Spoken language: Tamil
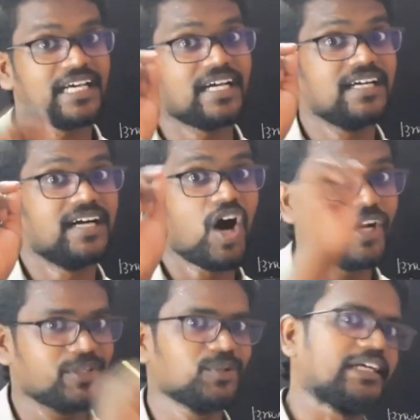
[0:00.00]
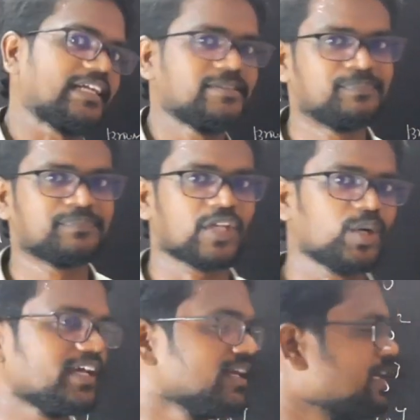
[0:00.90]
நான் ஹார்ட் கொடுக்குறேன்
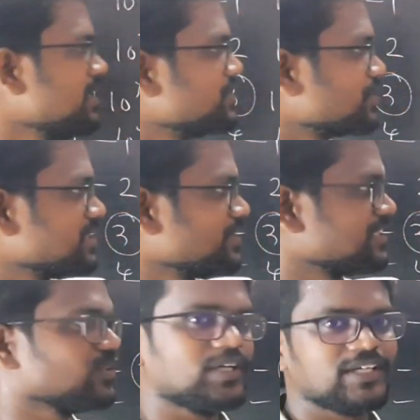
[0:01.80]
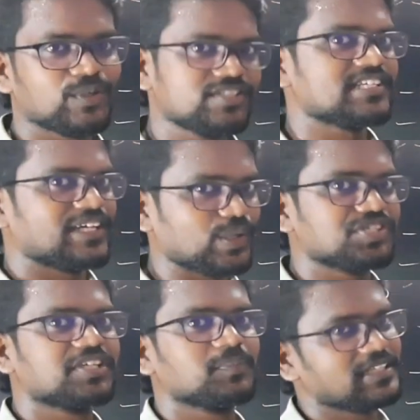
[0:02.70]
ஓகே ஸோ இது வந்து உங்களுக்கு ஒரு சின்ன
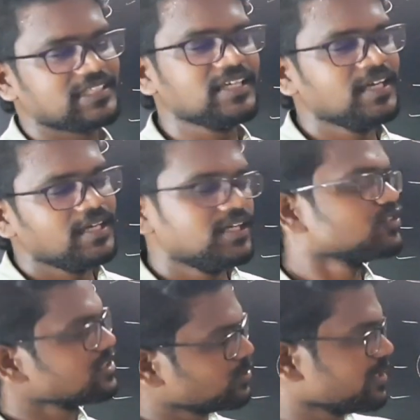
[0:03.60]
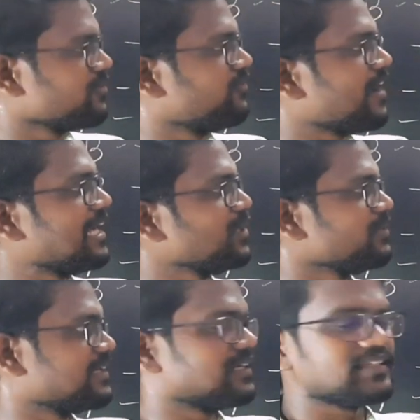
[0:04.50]
கொஷின் மாதிரி ஸோ இதனுடைய வேல்யூ
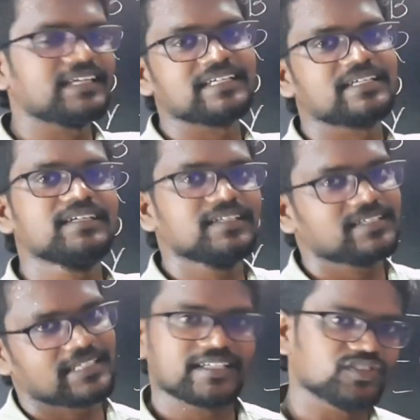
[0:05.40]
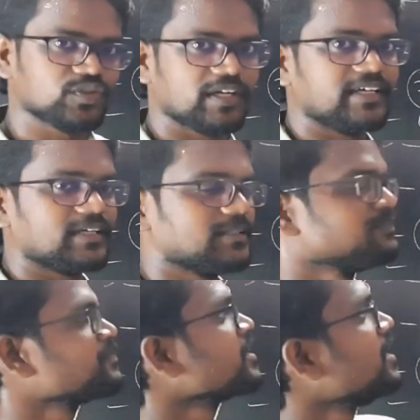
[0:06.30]
என்னன்றதை எனக்கு கரெக்டாக சொல்லிவிடுங்க
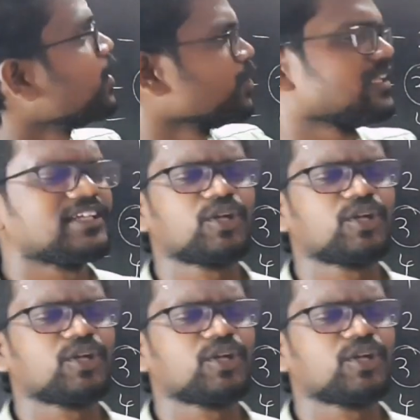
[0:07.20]
அவ்வளோ இந்த